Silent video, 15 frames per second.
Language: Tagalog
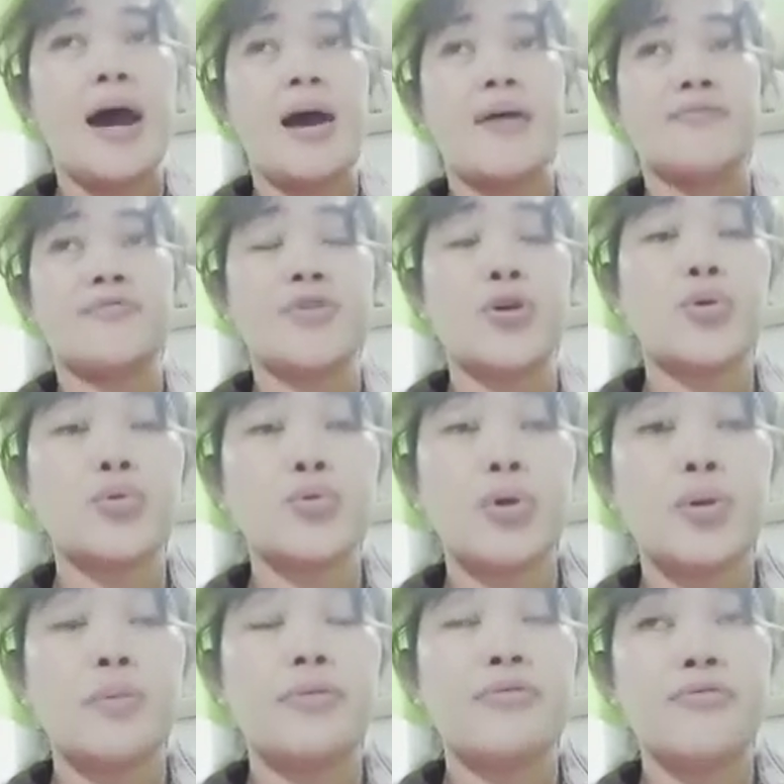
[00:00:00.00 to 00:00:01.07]
After
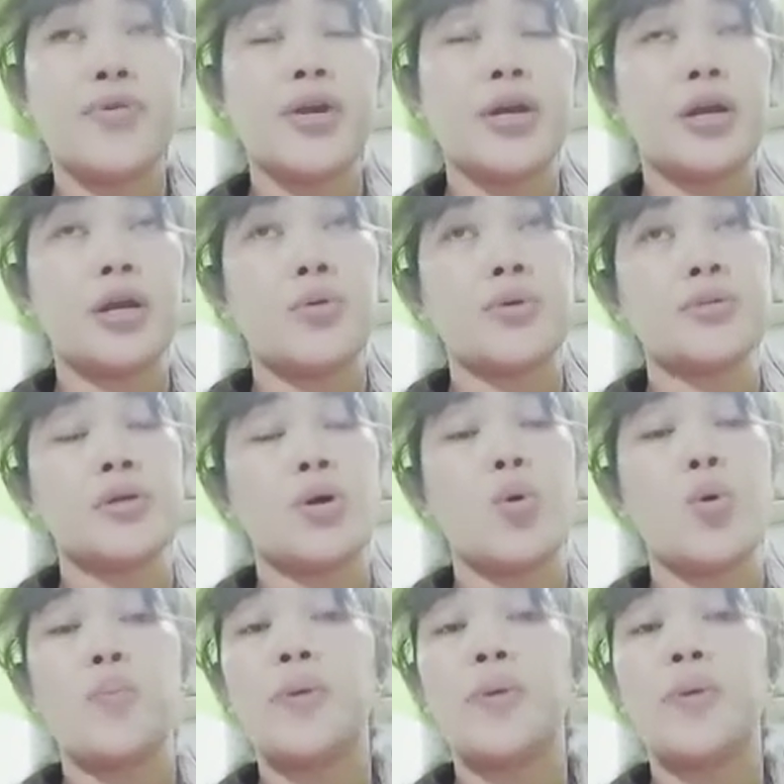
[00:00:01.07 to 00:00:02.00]
October 4, nag-request ako.